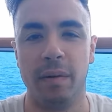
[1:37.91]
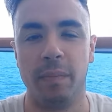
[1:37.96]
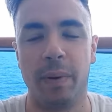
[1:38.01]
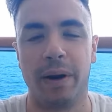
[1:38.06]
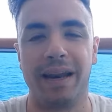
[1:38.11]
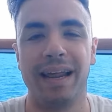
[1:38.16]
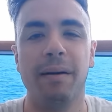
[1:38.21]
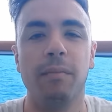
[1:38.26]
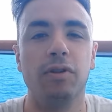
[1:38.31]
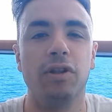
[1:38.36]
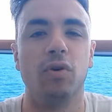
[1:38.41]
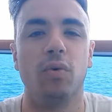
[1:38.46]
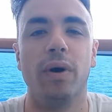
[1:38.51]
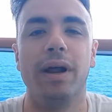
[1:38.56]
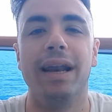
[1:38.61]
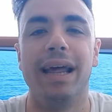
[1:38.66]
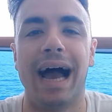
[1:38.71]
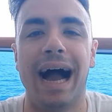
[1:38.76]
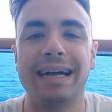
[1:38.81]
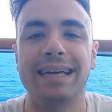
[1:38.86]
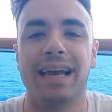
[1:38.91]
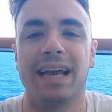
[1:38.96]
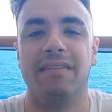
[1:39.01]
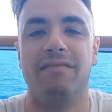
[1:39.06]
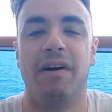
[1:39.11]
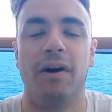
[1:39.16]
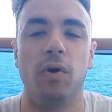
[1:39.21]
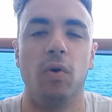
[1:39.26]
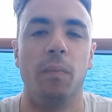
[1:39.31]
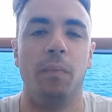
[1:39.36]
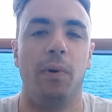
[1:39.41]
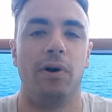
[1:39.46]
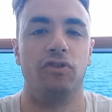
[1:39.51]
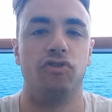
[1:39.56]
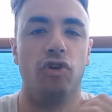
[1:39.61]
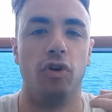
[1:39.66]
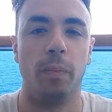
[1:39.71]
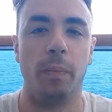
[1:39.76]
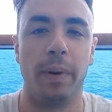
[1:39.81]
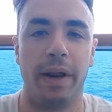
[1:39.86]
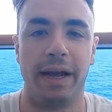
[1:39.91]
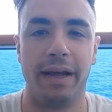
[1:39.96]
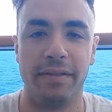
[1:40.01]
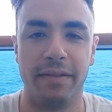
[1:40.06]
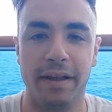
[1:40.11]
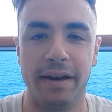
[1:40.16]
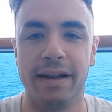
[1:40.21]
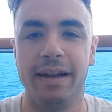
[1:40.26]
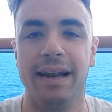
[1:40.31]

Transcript: Parliamo di quelle anche che vanno un po' a sorprendere.